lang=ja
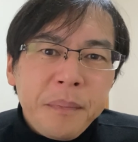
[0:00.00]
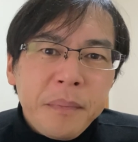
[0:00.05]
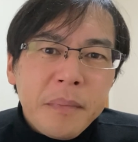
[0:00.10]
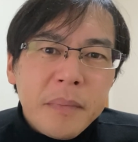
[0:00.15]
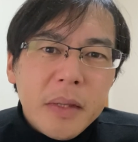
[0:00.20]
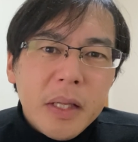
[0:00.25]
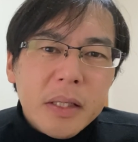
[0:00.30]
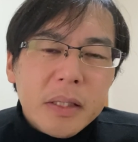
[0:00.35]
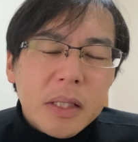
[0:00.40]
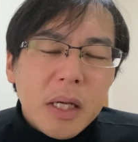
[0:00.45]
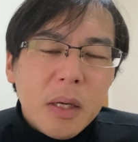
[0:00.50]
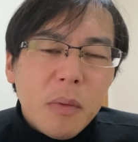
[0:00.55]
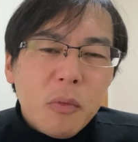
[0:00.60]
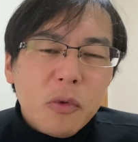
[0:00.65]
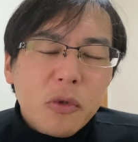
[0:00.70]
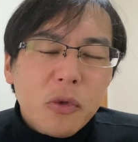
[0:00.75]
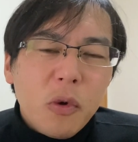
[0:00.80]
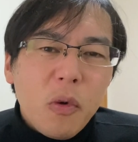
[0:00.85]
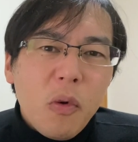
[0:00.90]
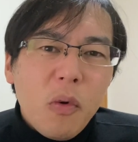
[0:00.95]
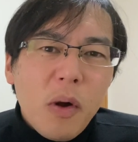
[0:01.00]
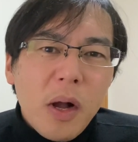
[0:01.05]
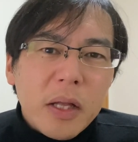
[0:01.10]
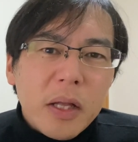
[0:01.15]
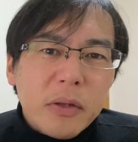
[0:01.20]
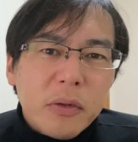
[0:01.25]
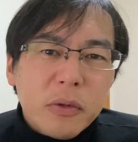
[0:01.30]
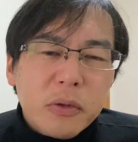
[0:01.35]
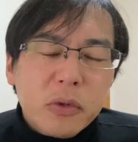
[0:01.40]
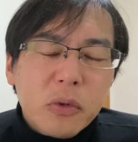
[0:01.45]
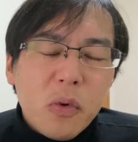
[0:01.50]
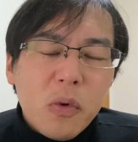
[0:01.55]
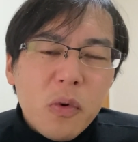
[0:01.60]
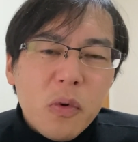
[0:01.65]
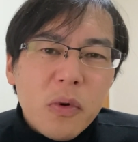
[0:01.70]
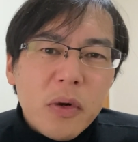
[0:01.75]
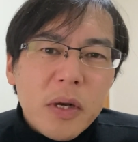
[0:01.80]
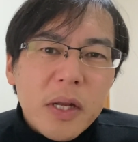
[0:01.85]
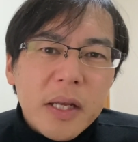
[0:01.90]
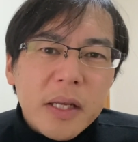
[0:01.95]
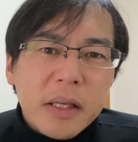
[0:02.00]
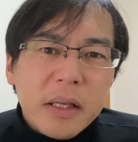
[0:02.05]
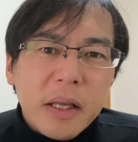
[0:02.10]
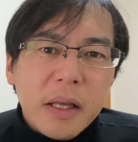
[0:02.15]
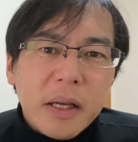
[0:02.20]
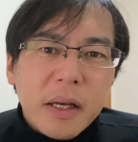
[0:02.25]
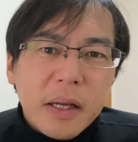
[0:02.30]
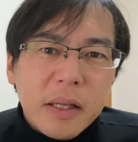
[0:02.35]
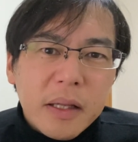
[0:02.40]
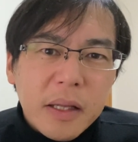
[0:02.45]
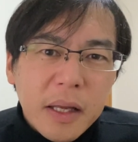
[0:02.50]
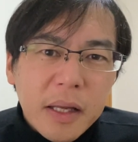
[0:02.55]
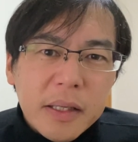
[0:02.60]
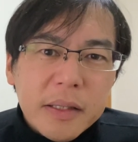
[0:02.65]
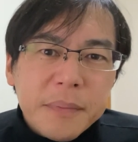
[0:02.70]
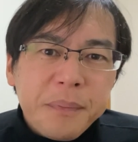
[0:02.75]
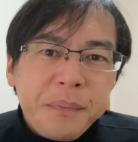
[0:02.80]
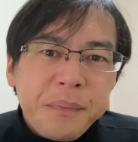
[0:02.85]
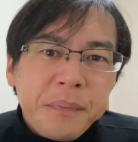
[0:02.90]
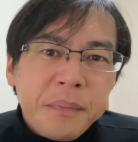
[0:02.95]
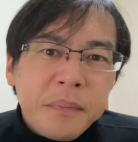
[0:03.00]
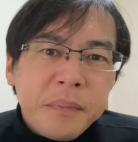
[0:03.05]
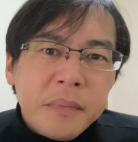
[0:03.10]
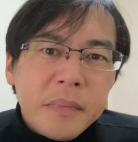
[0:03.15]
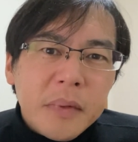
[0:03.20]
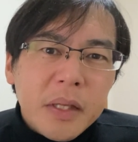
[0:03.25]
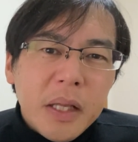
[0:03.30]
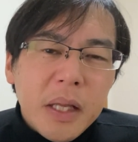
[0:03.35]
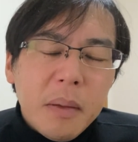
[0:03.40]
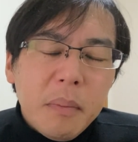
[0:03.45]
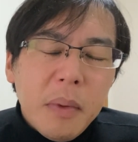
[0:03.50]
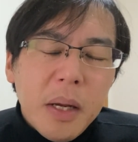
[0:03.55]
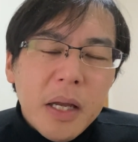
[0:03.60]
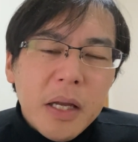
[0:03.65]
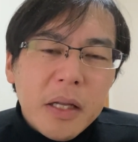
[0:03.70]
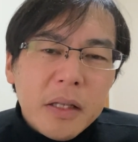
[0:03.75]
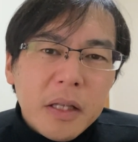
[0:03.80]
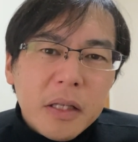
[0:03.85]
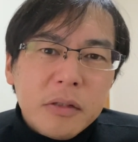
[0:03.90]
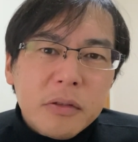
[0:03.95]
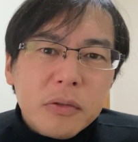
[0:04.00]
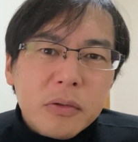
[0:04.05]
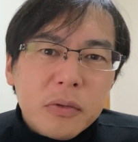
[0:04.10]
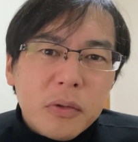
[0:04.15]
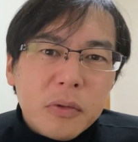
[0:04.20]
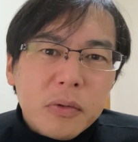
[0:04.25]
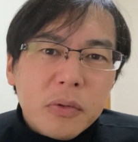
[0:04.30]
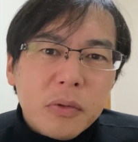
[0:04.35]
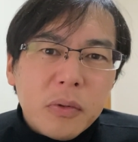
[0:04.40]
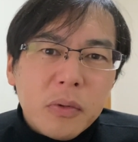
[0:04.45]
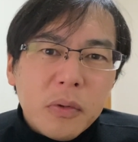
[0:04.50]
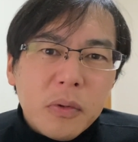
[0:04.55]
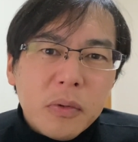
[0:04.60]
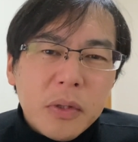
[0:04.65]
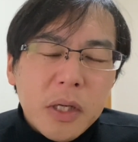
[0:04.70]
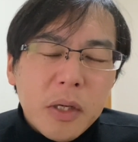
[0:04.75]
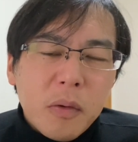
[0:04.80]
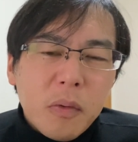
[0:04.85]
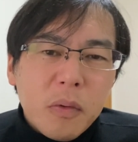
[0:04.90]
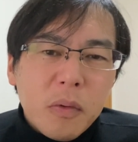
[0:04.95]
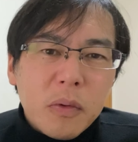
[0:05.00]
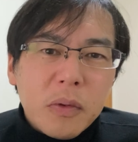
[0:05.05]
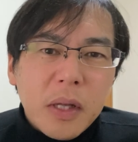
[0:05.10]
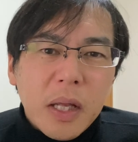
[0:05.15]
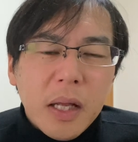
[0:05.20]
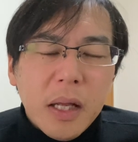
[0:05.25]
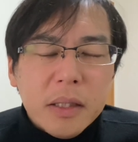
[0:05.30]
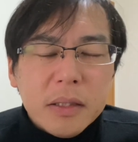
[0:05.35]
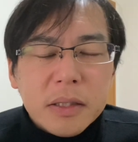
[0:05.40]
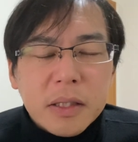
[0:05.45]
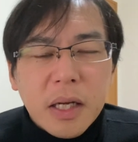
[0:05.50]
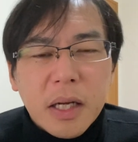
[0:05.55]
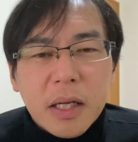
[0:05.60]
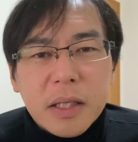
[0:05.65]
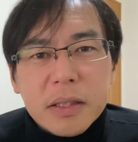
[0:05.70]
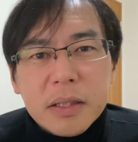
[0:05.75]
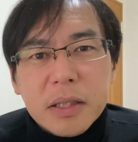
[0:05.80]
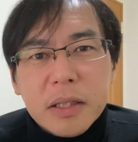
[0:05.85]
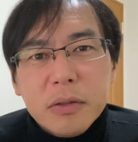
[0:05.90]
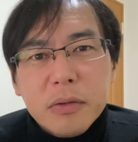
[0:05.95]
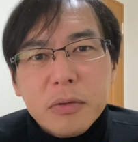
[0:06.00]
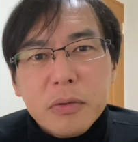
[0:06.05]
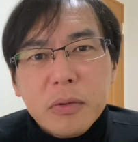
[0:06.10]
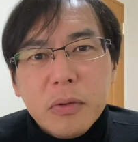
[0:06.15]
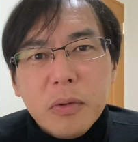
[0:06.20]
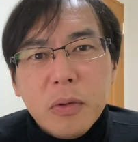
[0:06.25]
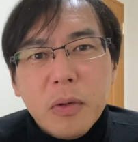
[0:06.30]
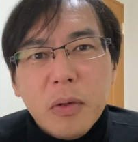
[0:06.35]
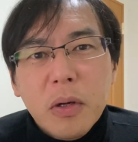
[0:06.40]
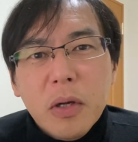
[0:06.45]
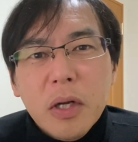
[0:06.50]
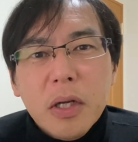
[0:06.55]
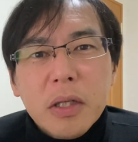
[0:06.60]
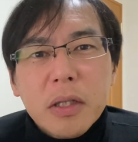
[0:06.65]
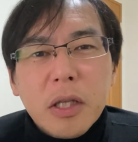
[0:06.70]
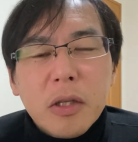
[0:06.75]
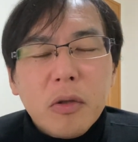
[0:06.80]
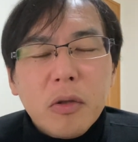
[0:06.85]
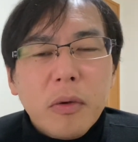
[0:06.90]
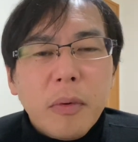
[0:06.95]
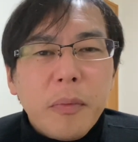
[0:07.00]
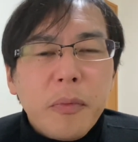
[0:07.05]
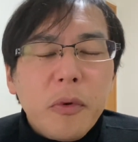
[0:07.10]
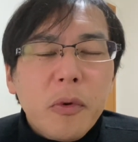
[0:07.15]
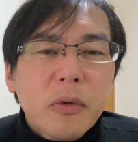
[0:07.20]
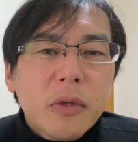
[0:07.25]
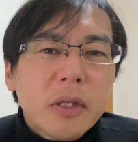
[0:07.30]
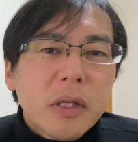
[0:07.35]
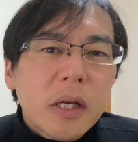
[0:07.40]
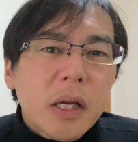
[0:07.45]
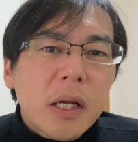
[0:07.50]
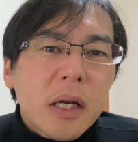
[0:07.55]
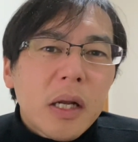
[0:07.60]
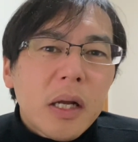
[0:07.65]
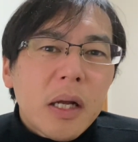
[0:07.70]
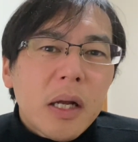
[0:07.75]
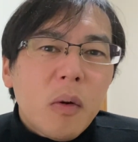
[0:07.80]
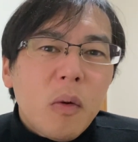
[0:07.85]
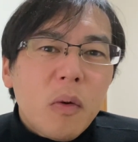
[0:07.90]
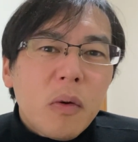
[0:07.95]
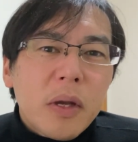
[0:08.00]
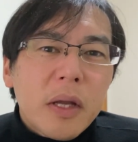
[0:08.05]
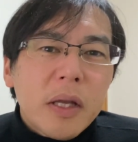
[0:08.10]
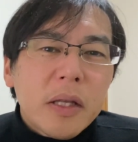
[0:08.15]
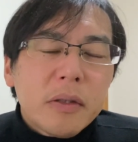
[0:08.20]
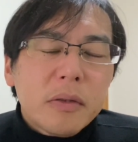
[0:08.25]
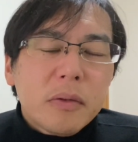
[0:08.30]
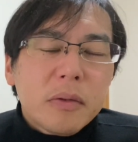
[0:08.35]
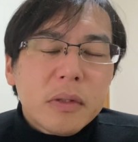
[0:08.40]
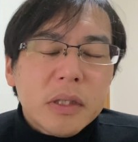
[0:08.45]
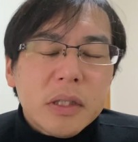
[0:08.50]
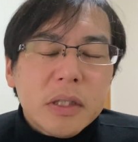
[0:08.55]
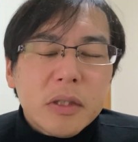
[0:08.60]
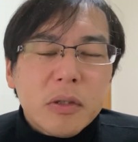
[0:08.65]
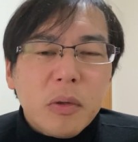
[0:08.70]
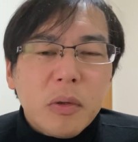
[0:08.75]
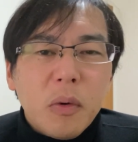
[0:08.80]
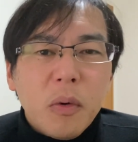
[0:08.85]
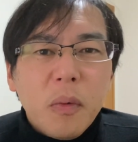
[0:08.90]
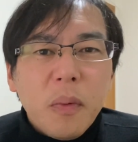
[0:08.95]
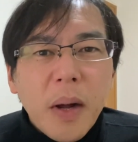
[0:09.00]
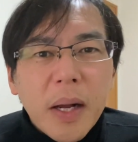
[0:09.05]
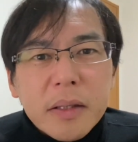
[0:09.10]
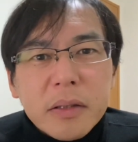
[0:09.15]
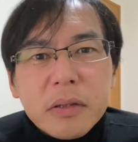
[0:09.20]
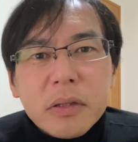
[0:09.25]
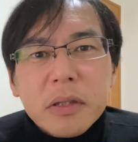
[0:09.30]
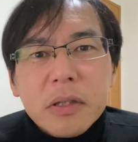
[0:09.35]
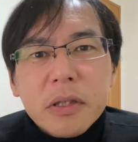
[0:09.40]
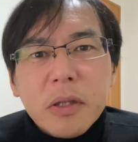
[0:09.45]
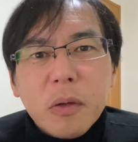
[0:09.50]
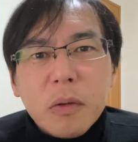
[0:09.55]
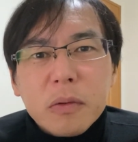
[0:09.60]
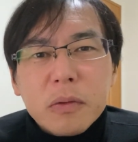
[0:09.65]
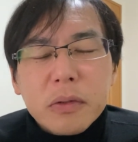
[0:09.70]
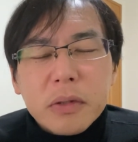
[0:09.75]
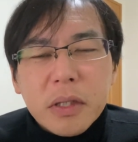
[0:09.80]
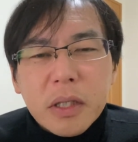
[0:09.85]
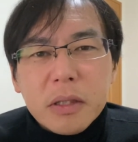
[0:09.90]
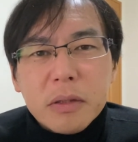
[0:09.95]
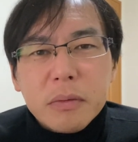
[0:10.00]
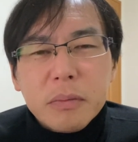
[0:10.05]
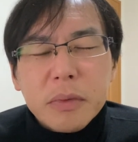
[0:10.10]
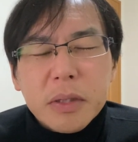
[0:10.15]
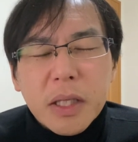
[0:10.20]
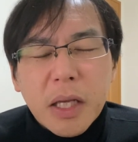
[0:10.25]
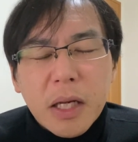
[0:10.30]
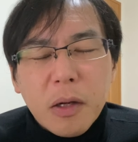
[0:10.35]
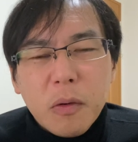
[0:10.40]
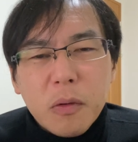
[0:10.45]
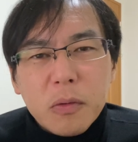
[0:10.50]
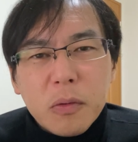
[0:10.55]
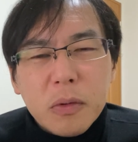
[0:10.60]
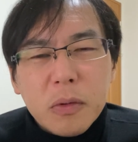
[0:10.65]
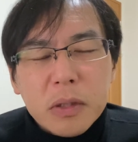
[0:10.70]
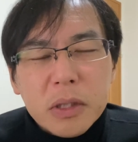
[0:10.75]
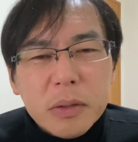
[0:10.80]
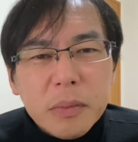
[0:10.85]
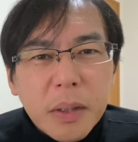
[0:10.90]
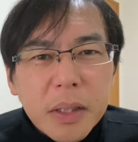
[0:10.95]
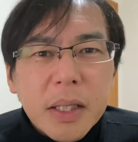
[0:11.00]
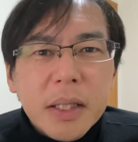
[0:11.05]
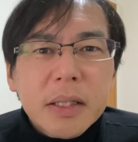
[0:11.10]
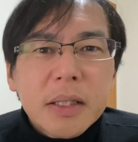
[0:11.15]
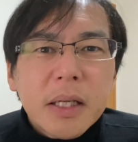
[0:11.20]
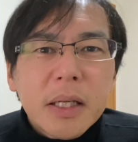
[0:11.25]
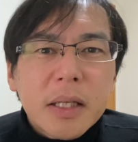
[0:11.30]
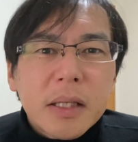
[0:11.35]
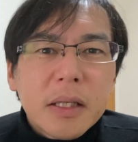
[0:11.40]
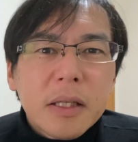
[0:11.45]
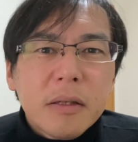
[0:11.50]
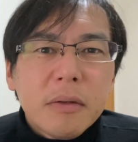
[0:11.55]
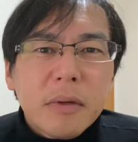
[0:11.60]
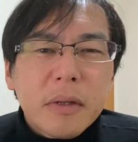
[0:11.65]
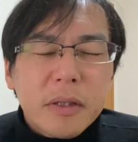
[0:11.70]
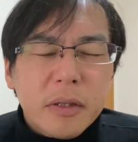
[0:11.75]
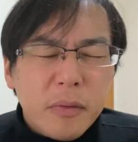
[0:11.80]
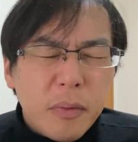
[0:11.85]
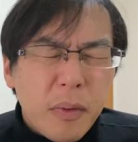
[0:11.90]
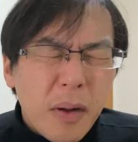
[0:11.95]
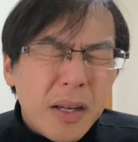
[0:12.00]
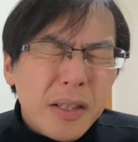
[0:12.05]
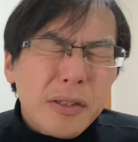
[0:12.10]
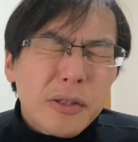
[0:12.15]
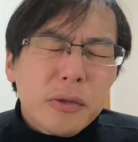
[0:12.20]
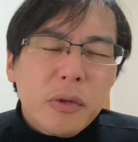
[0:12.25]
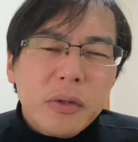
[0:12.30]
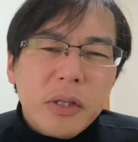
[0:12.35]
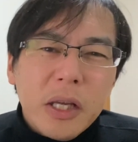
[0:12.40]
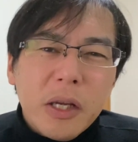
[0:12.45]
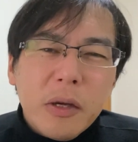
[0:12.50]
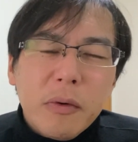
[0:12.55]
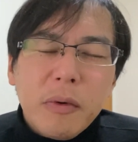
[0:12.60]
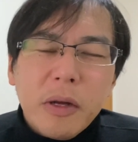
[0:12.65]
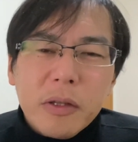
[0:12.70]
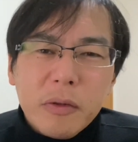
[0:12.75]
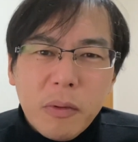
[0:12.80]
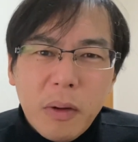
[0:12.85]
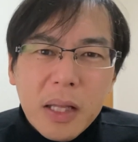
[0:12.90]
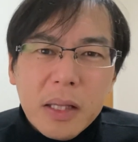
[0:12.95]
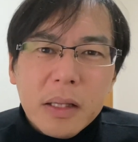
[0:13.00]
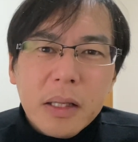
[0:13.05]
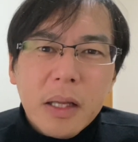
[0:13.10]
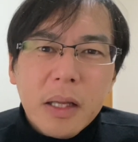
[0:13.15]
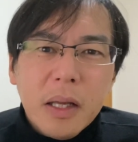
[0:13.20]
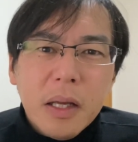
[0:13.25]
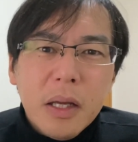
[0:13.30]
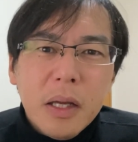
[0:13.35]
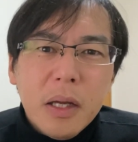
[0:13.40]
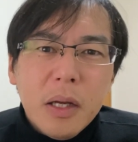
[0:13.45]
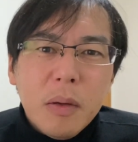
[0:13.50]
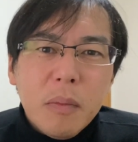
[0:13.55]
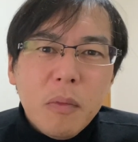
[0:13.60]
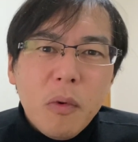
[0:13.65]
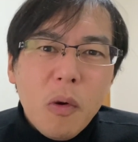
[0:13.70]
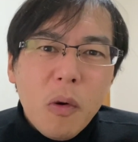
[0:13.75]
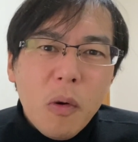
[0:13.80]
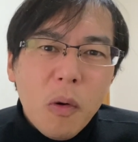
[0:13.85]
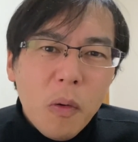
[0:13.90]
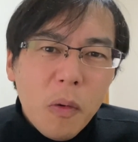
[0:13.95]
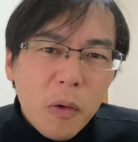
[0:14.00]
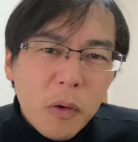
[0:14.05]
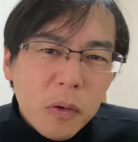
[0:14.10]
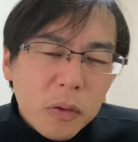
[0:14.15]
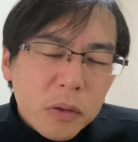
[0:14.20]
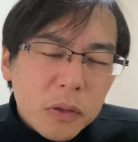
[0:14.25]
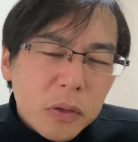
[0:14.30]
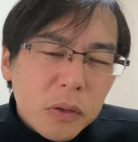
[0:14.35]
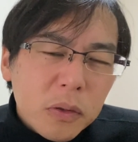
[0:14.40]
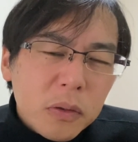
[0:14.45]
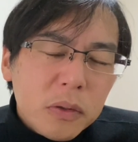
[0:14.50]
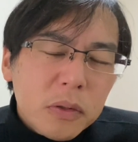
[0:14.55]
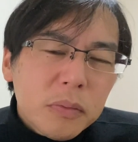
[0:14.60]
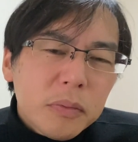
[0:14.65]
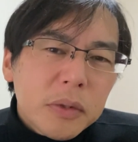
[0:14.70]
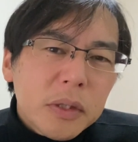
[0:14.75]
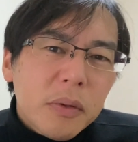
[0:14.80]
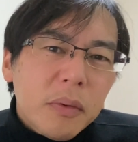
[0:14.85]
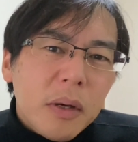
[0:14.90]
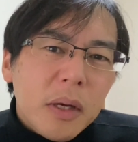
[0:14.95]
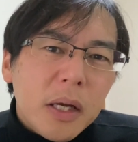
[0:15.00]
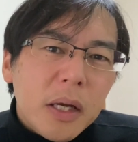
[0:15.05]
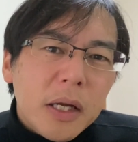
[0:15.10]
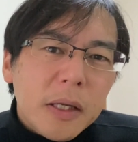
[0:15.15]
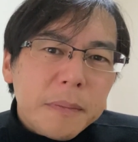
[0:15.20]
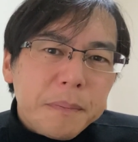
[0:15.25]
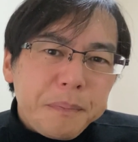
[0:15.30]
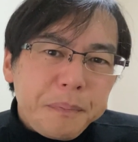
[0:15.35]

で、しかも相互間の情報連携がない。で、まあ、下手すると、そのね、コロナに関して言うと、例えば病院から保健所に、その、ファックスで送ってるみたいなことをいまだにやってるわけです。ファックスと電話とか。もう、そういう意味では、